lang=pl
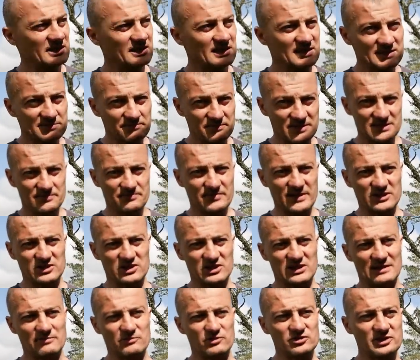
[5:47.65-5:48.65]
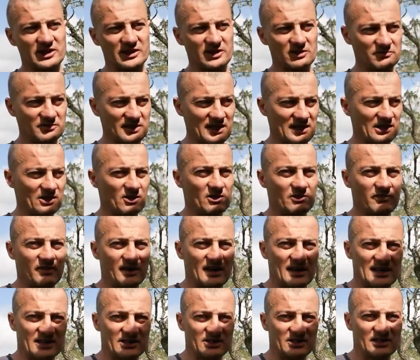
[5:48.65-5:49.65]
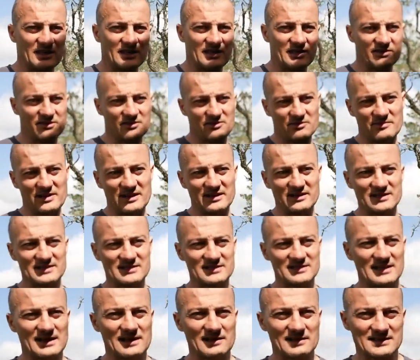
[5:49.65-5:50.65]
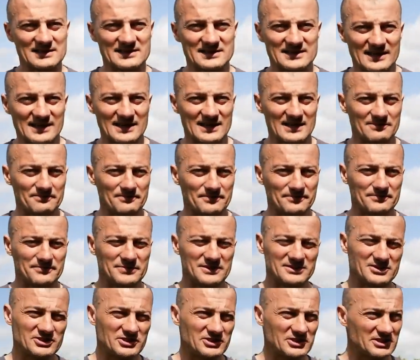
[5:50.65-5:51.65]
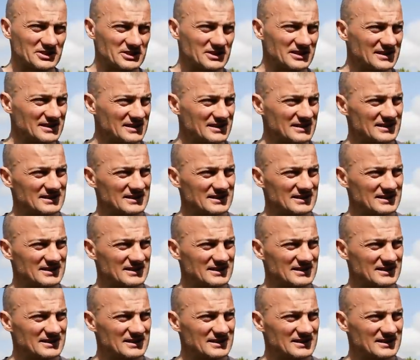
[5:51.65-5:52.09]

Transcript: Jest bezpieczna, można ją tankować na normalnych stacjach LPG